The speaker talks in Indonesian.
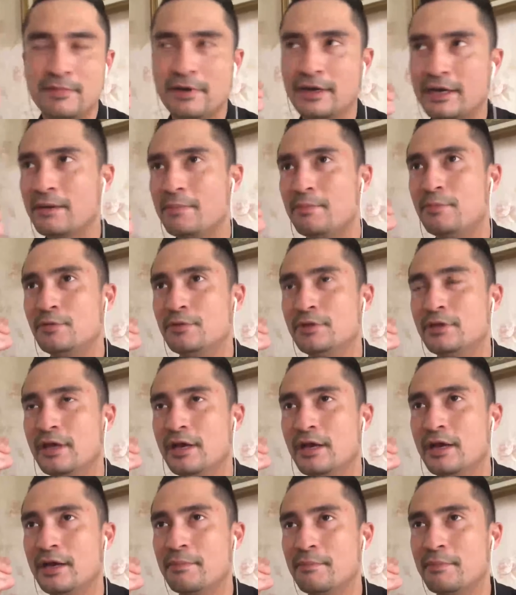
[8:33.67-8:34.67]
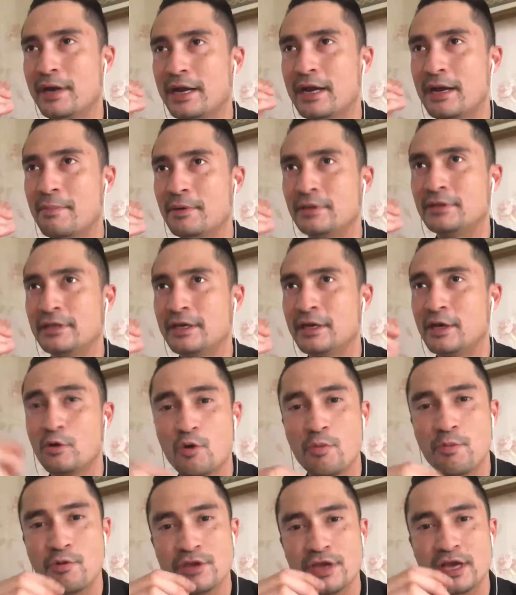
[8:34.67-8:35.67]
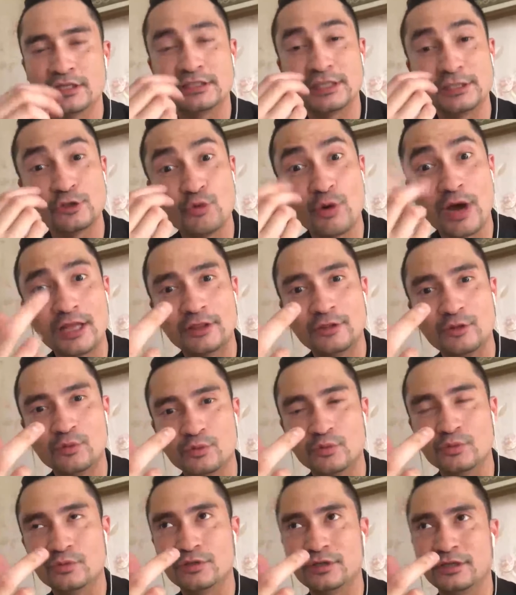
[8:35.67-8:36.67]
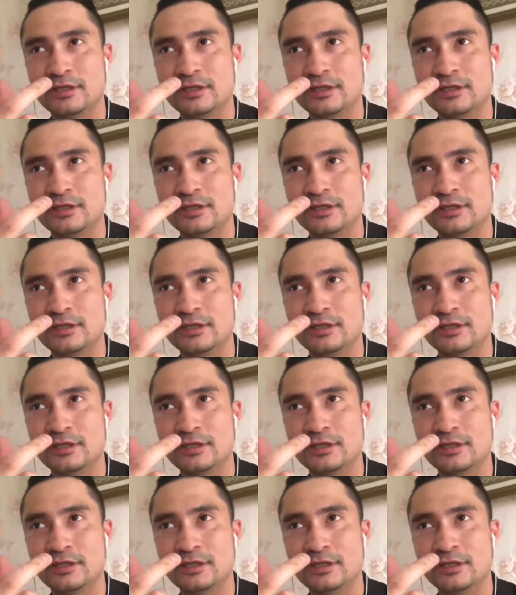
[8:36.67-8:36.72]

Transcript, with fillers: mereka punya eh, mereka percaya gue punya sesuatu